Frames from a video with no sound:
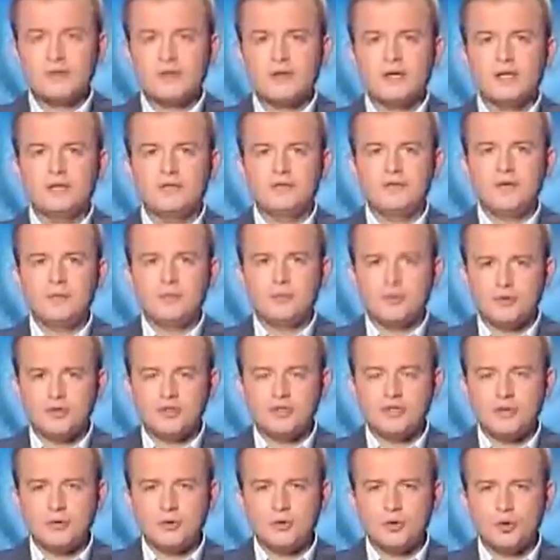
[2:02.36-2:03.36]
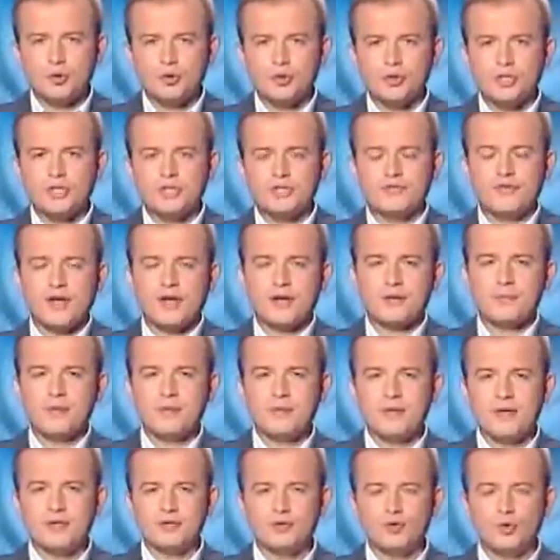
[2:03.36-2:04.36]
A dwie pozostałe drużyny z Warmii
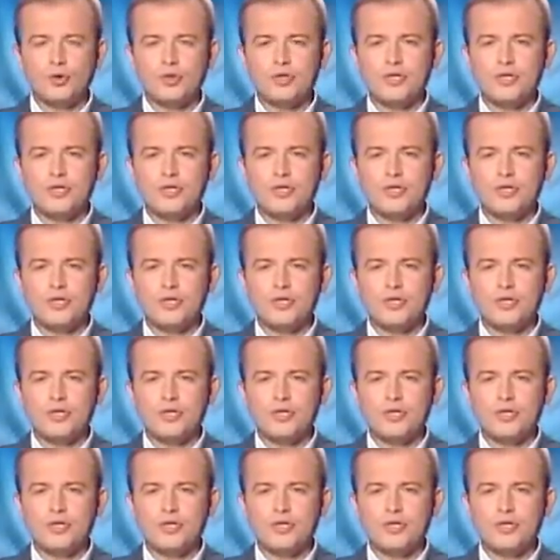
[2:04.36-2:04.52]
Mazur,